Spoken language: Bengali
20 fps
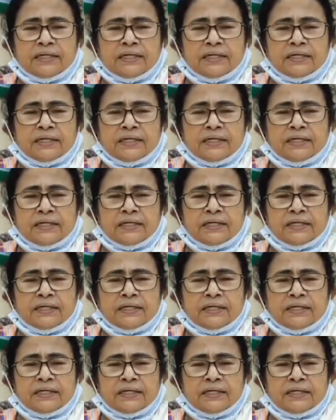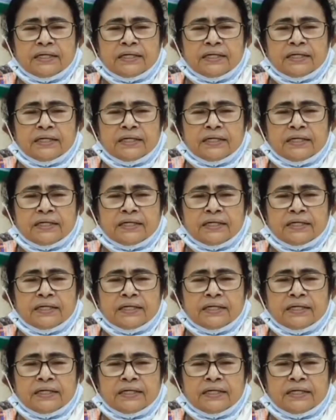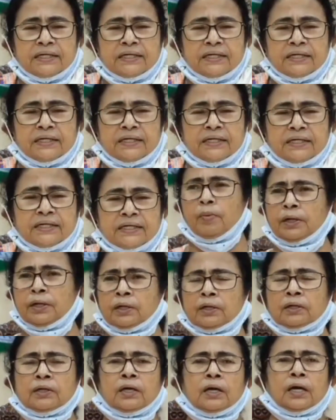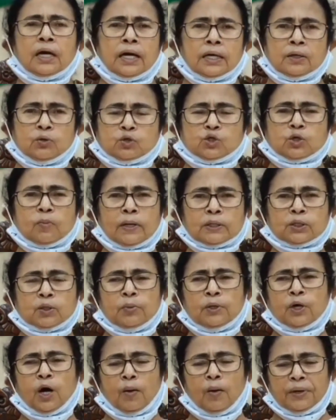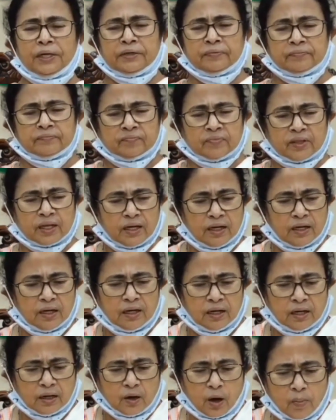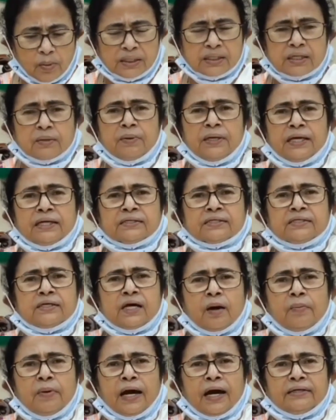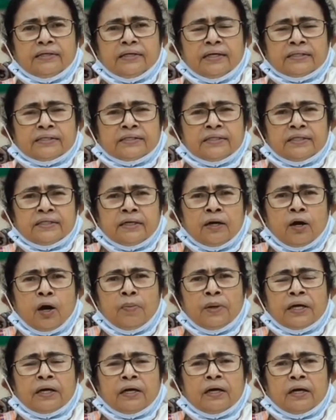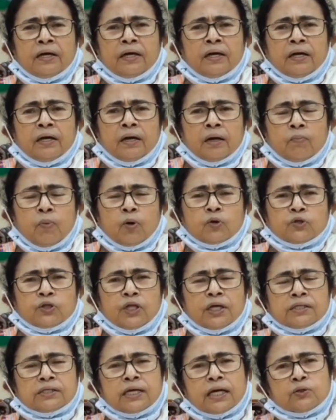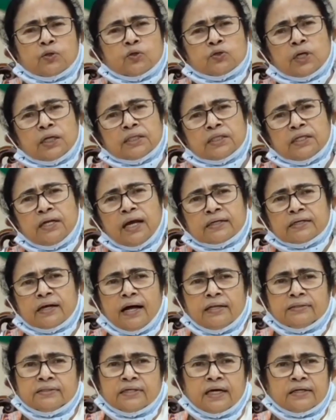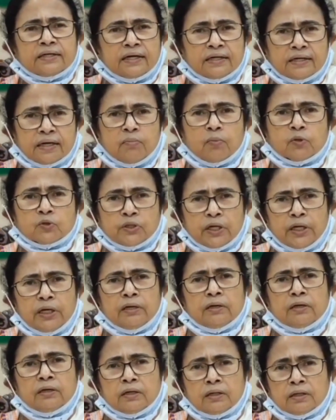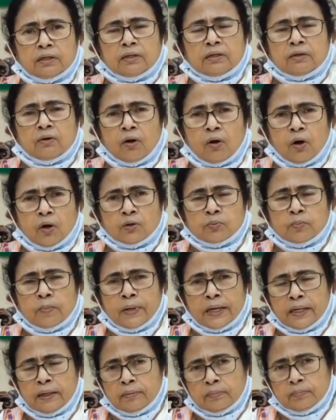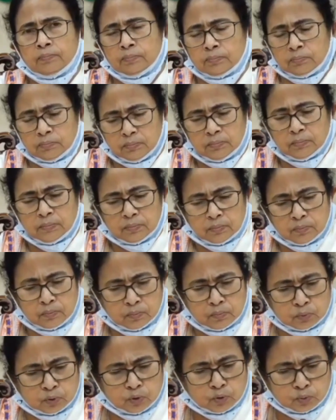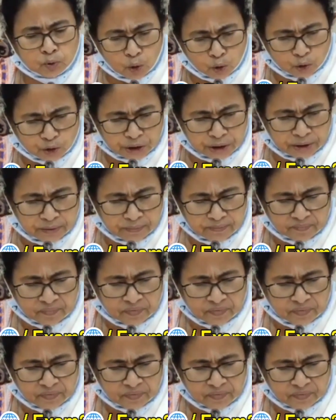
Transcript: ইঞ্জিনিয়ারিং হবে কবে স্কুল ফাইনাল হবে কবে মাধ্যমিক হবে এই উচ্চ মাধ্যমিক হবে কবে সিবিএসসি হবে আইএসসি e হবে প্রত্যেক ছাত্রছাত্রীরা একটা আনসার্টেনটির মধ্যে মানে চলছে